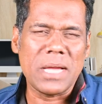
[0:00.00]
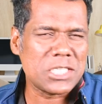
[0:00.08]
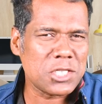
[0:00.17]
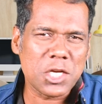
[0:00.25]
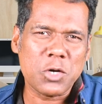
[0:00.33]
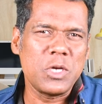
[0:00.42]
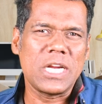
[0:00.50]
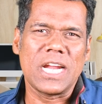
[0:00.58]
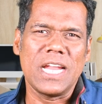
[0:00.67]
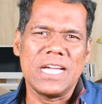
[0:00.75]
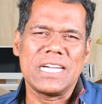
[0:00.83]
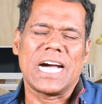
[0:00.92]
மெக்சிகோ
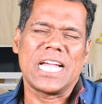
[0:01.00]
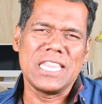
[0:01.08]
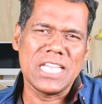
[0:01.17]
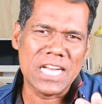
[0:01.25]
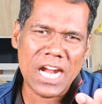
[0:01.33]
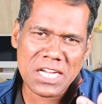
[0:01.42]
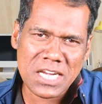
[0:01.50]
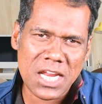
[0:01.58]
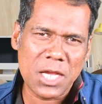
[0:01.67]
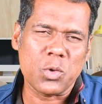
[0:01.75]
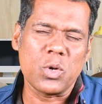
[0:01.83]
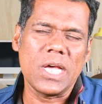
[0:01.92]
இருக்குல்ல அந்த
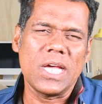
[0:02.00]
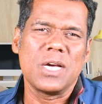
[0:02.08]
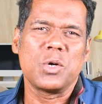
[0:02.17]
நாட்டினை கூட